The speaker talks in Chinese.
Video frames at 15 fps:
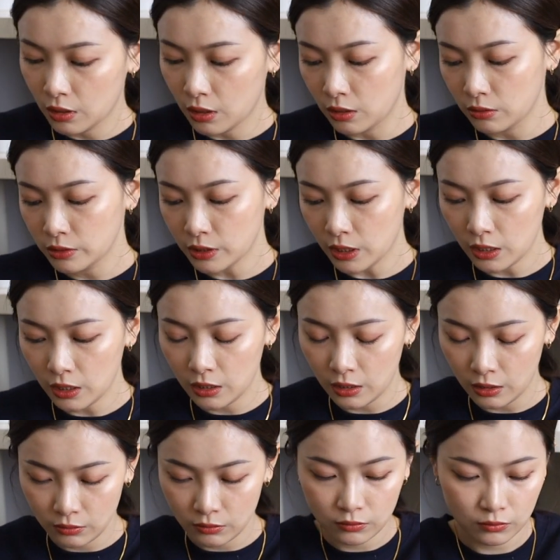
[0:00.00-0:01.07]
好，三零
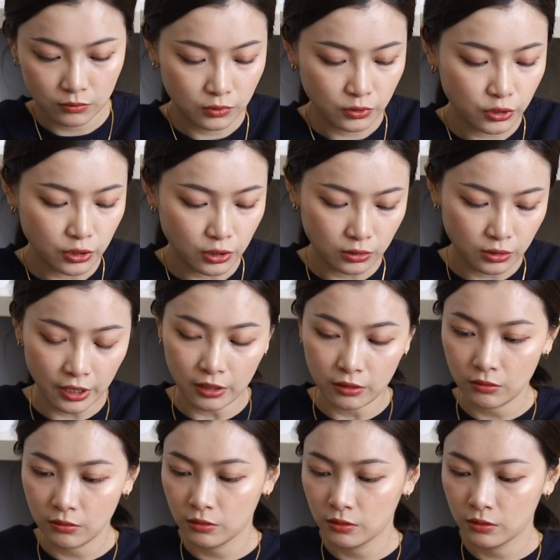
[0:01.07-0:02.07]
零舍掉。